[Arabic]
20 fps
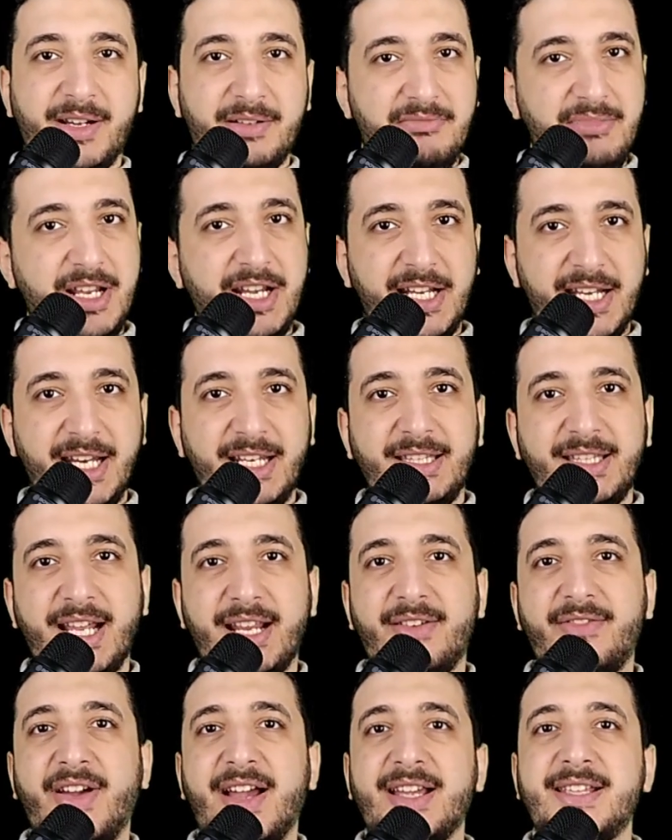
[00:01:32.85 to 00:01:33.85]
كبير
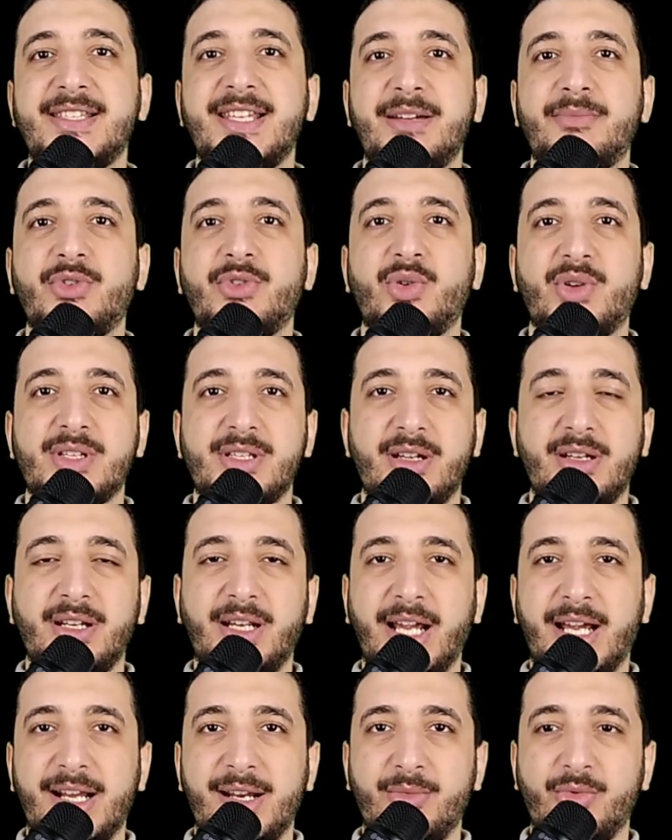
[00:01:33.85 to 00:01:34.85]
جدا فعايز يعمل
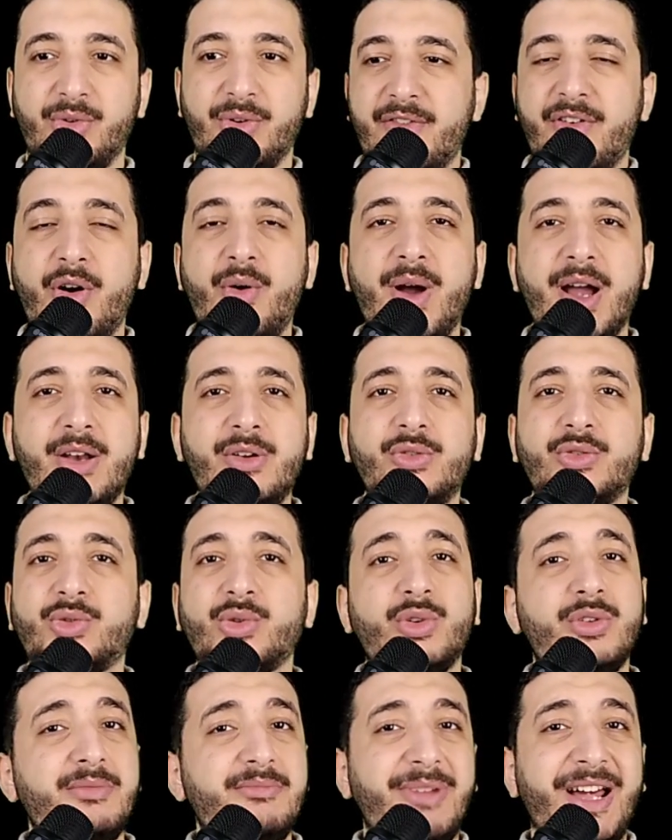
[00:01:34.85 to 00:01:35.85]
وثائقي عن ابوه فهو قال له
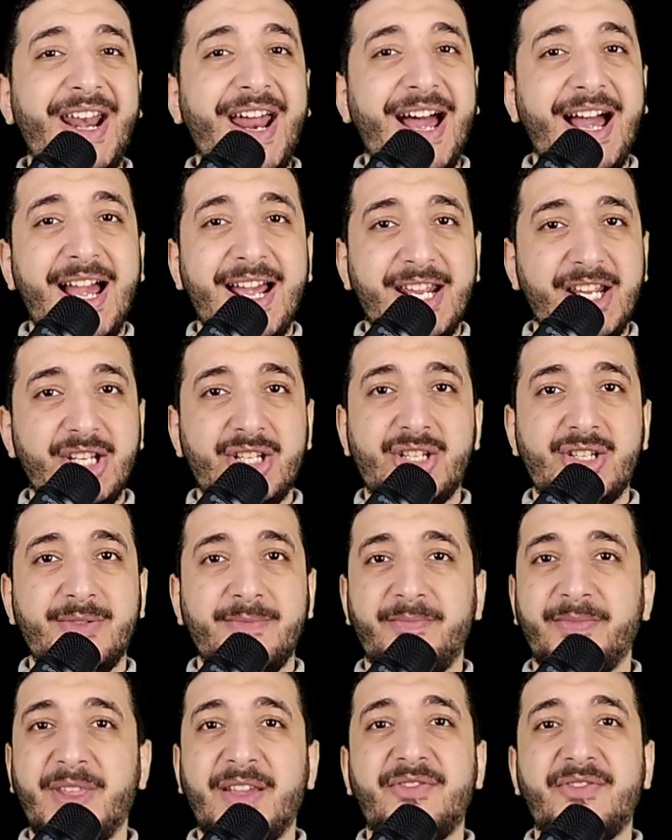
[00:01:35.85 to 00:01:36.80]
طول ما انا عايش